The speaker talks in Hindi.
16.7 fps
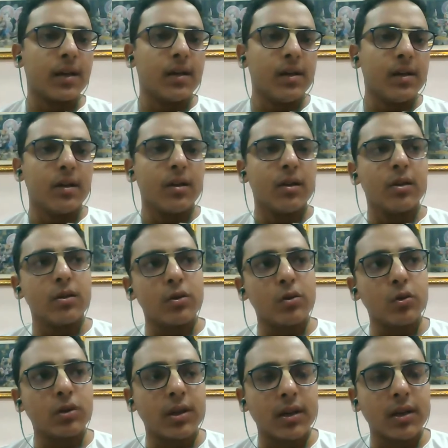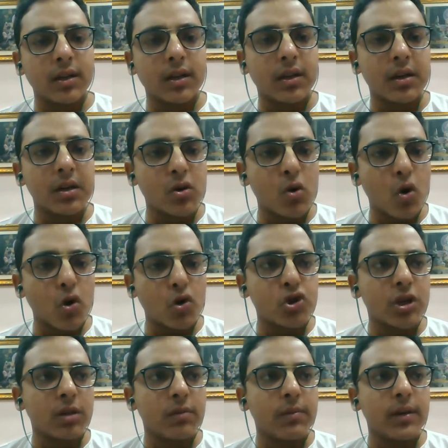हैं युद्ध करने का
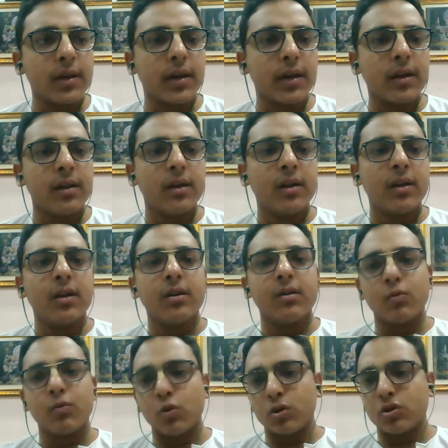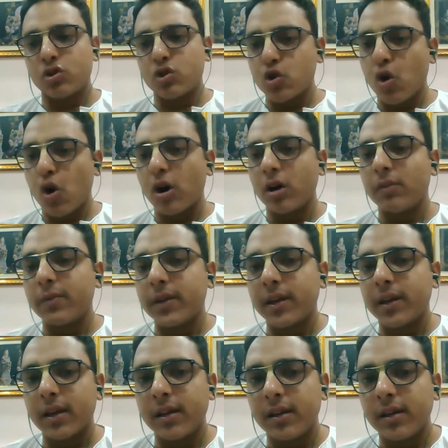कौशल भी है वो स्ट्रॉन्ग
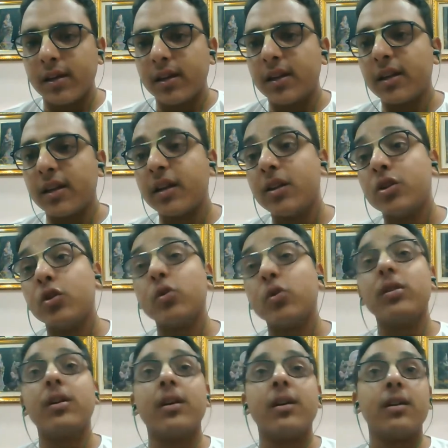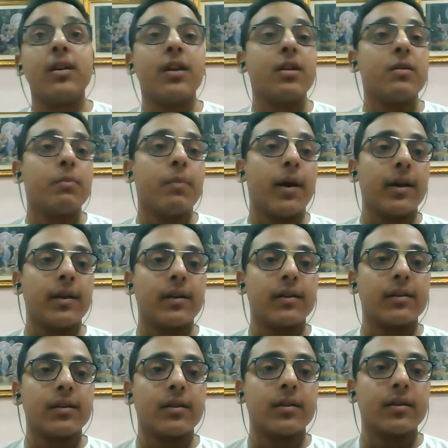भी हैं लेकिन युद्ध कर नहीं पा रहे थे